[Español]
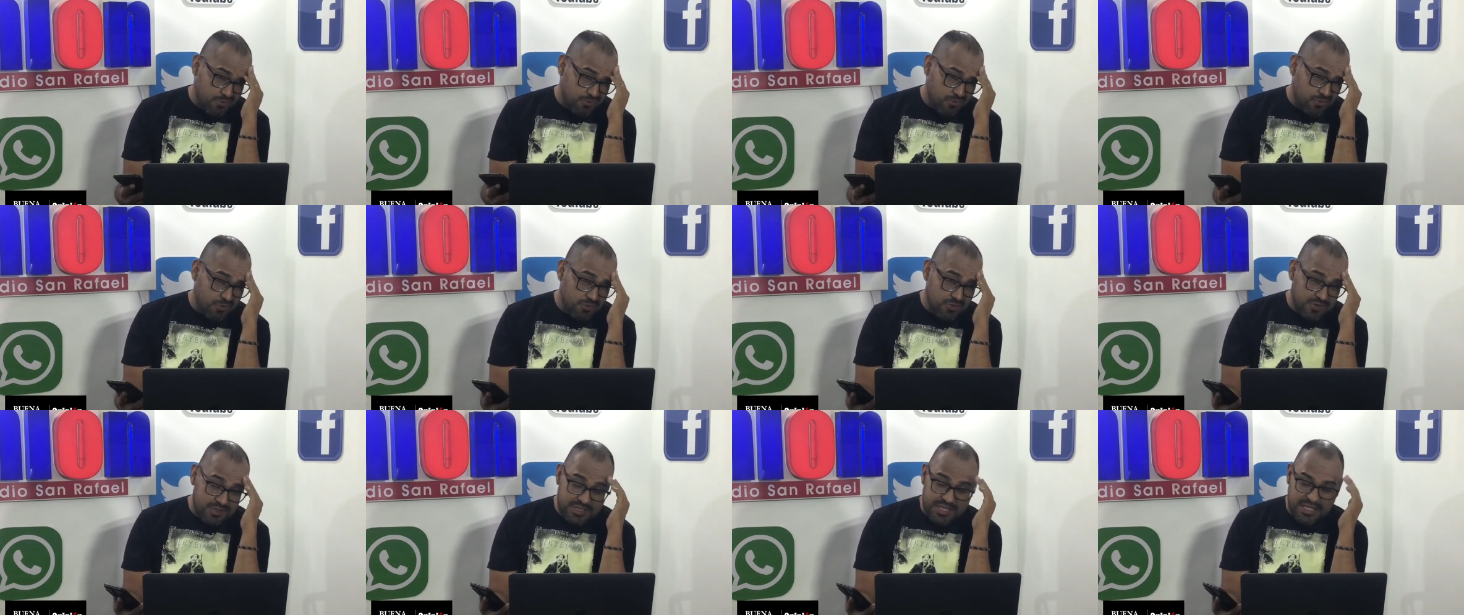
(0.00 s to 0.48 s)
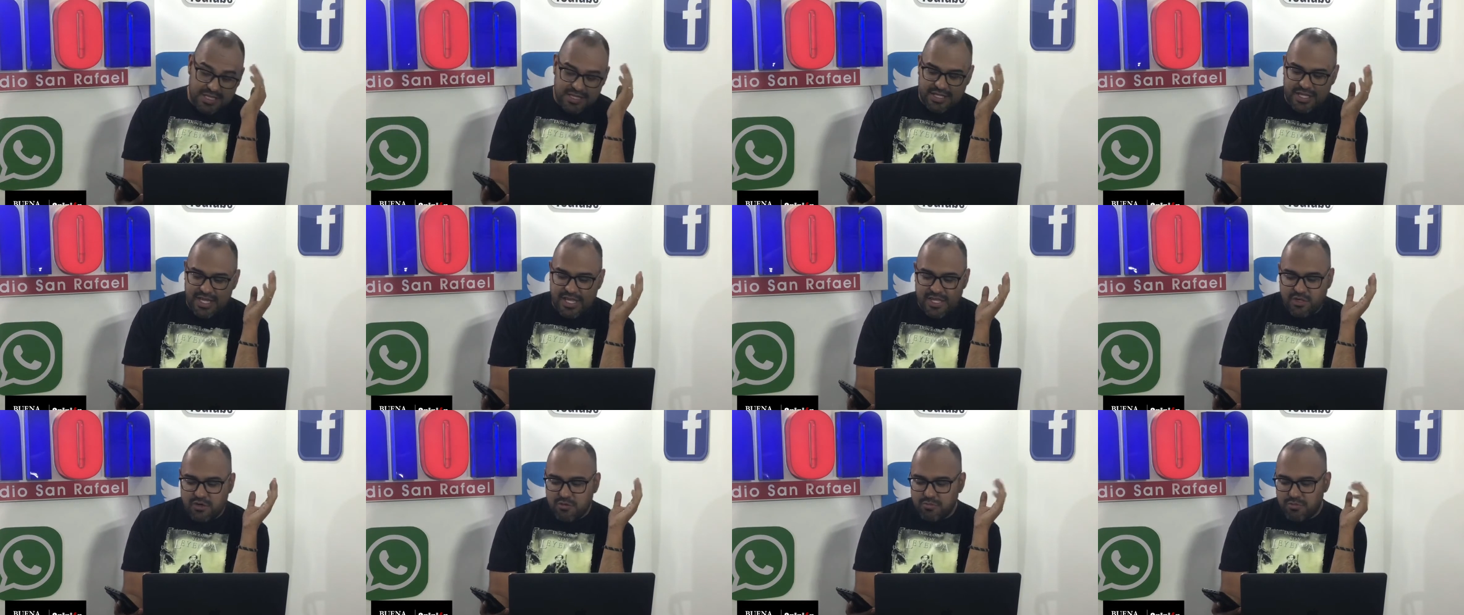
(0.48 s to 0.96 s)
un constante
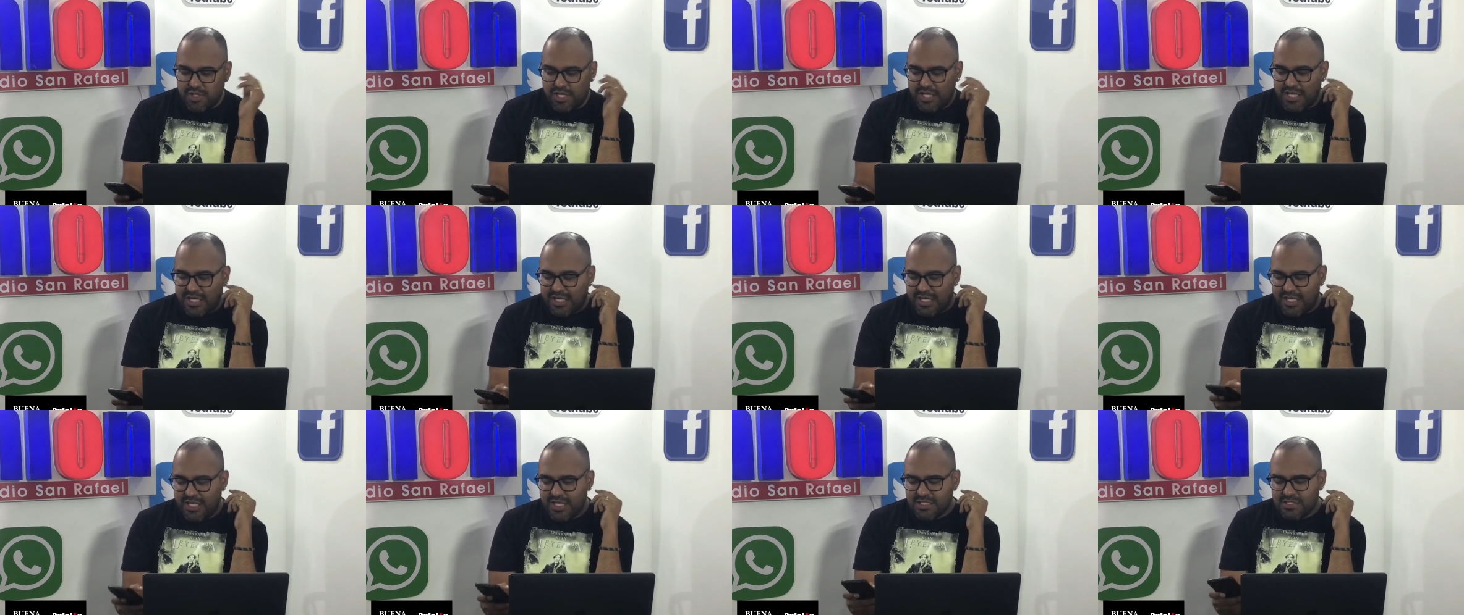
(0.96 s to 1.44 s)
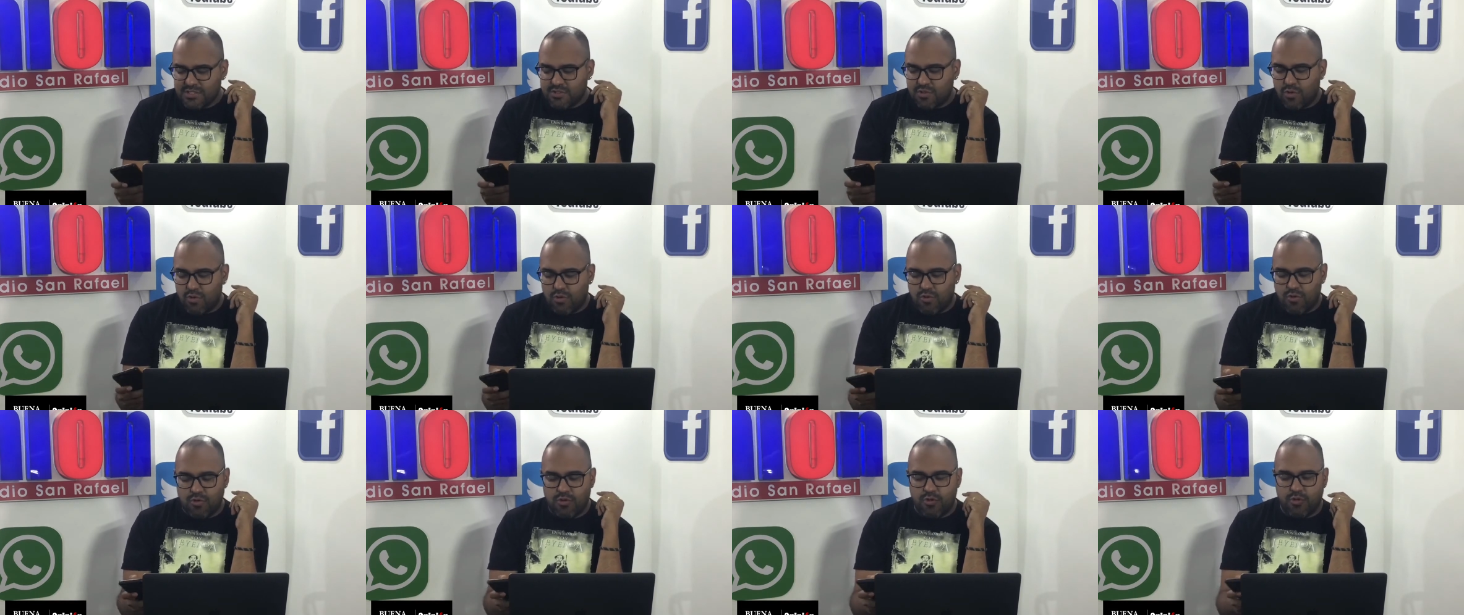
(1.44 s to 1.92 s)
ahí como que
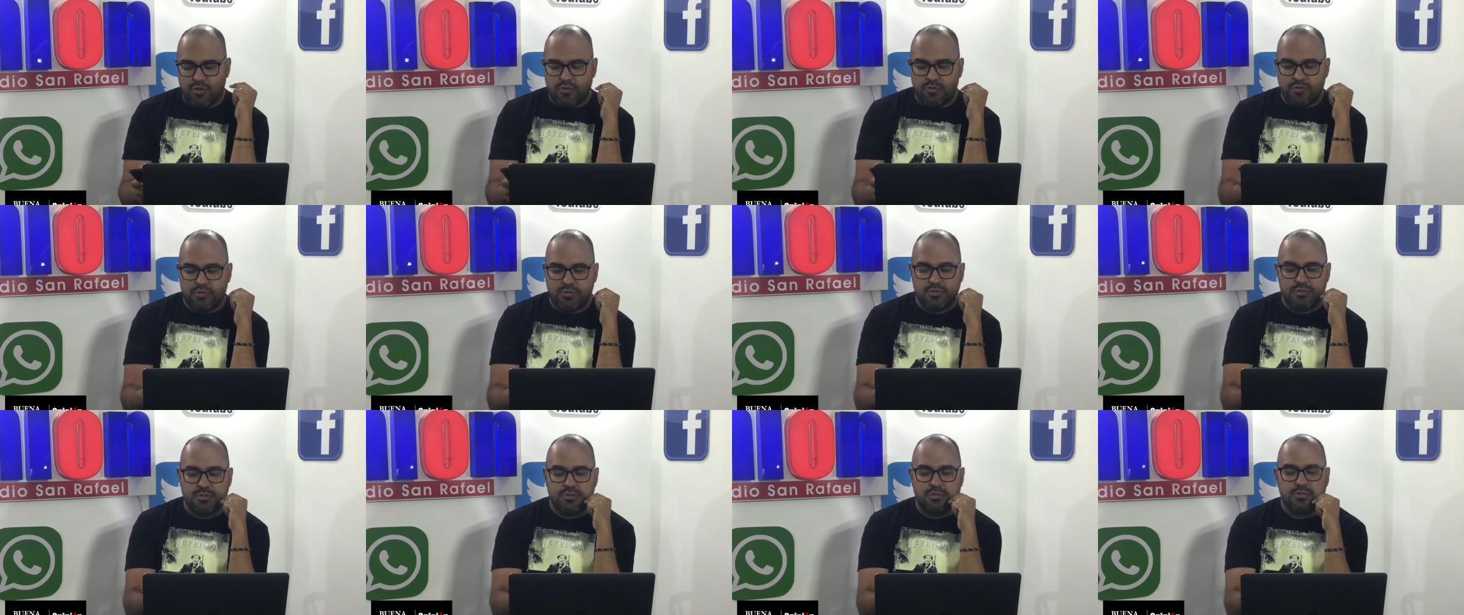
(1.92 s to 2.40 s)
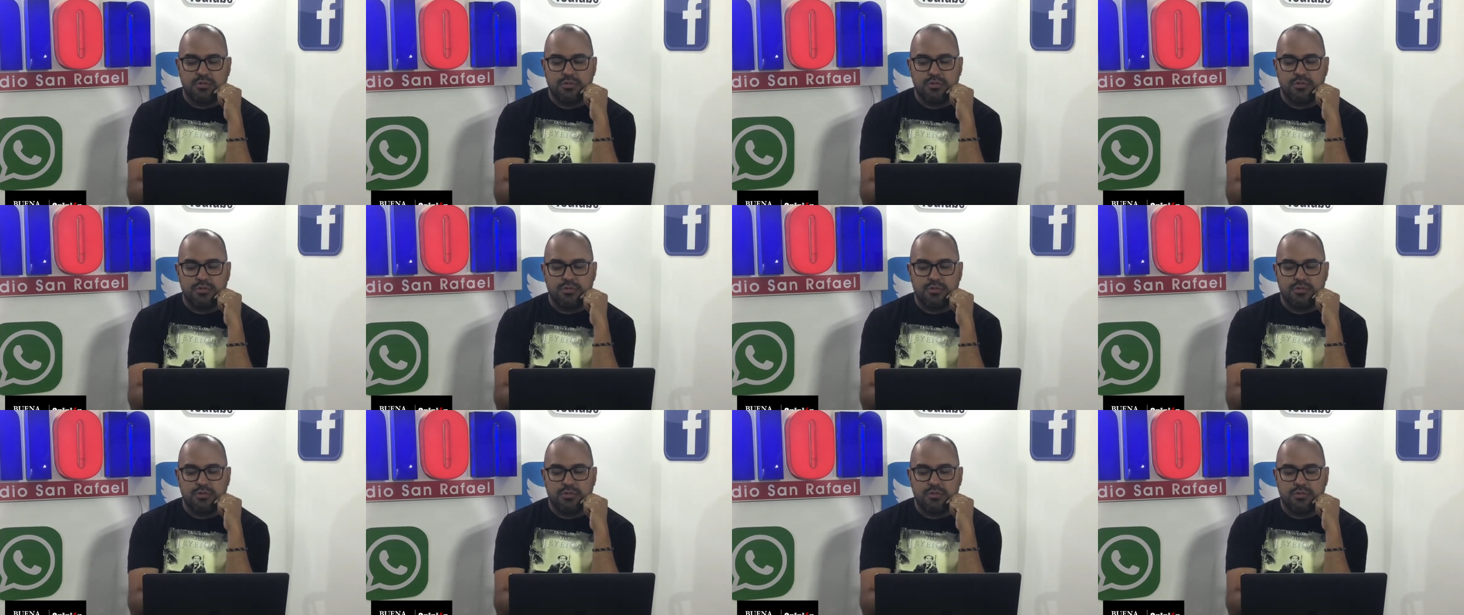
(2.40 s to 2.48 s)
riesgo o no.